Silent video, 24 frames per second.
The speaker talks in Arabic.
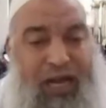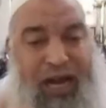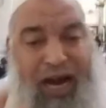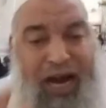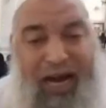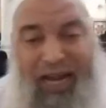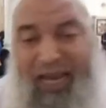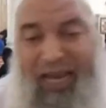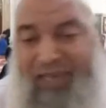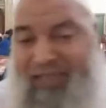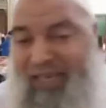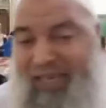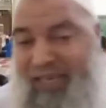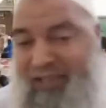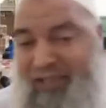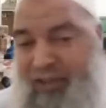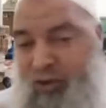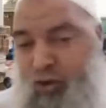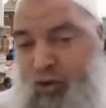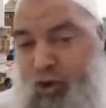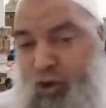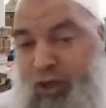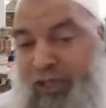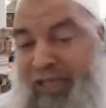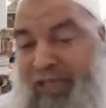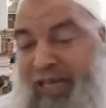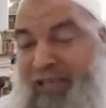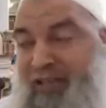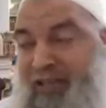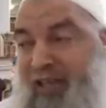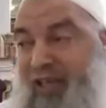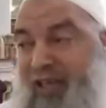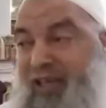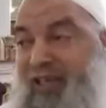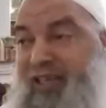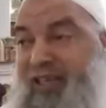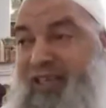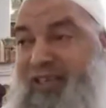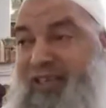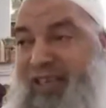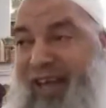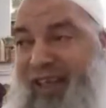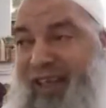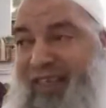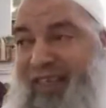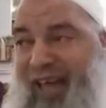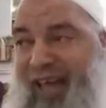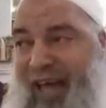على اساس انه هي طريقه
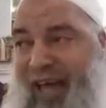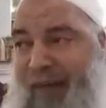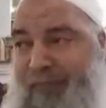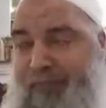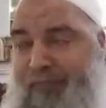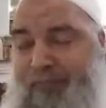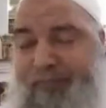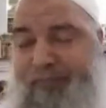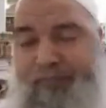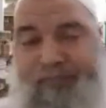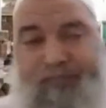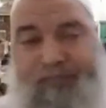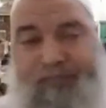عذاب